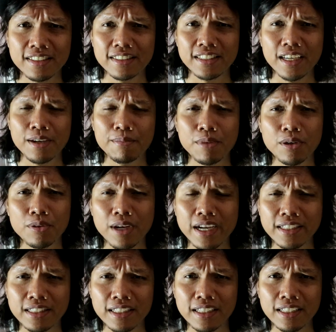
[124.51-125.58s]
Saya mau
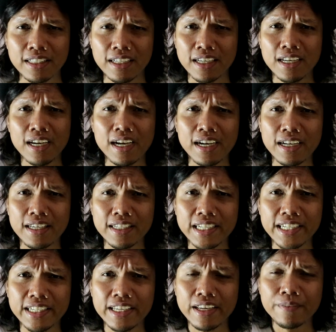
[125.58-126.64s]
kasih uh,
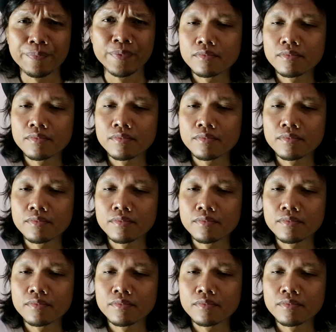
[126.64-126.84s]
linknya.